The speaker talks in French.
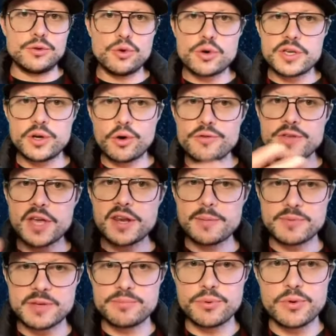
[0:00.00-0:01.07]
Donc ils reviennent un
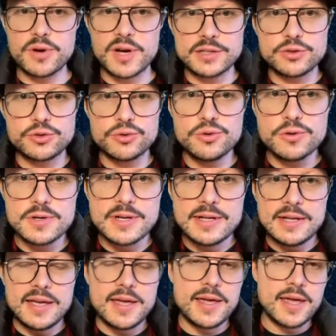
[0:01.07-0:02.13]
petit peu là-dessus
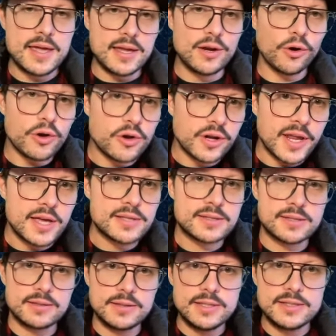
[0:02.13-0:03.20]
et ils
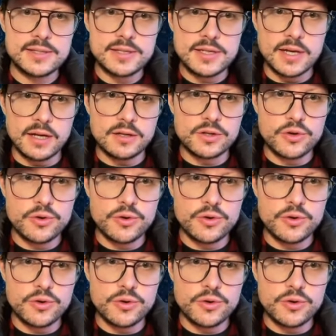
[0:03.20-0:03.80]
reconnaissent ici hein,